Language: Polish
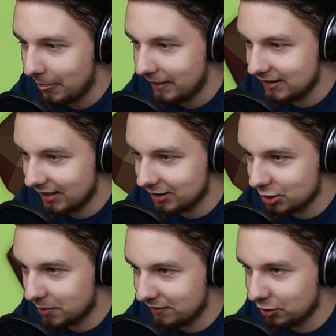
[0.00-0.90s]
I tak
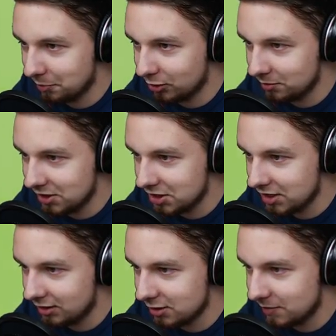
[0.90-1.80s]
też prawdopodobnie się
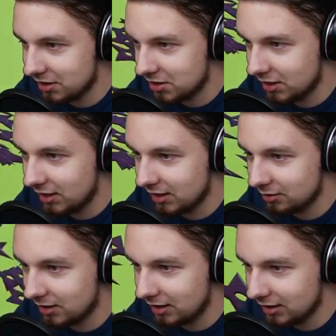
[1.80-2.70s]
dzieje. No zobaczcie, ile
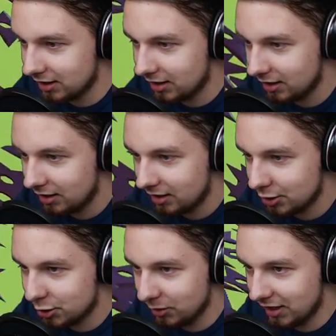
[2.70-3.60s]
tutaj tych
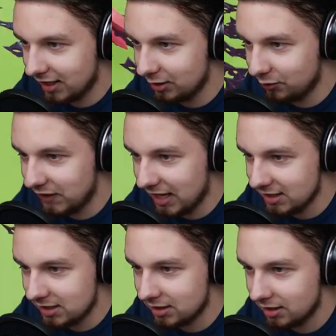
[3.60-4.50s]
shurikenów
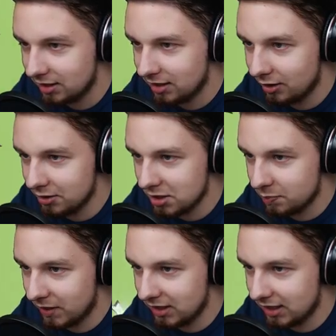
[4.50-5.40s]
jest.
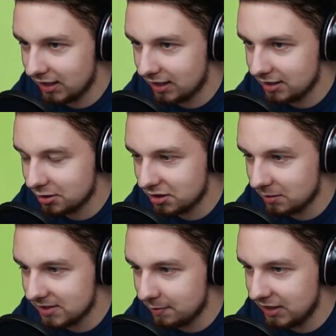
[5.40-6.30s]
Chociaż pani Hillary coś
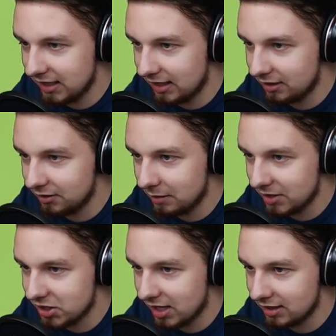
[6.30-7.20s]
tam zabija, ale no nie
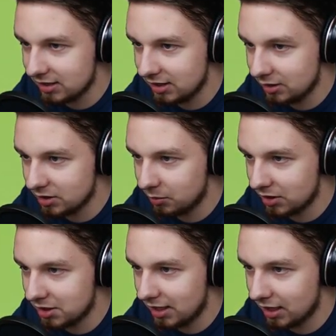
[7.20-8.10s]
ma szans. Ilu
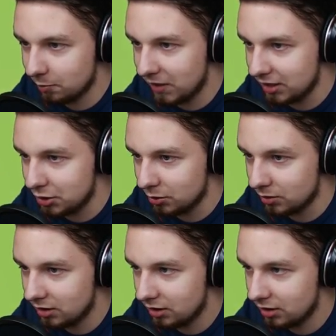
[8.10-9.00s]
zabiła? Czterech, pięciu.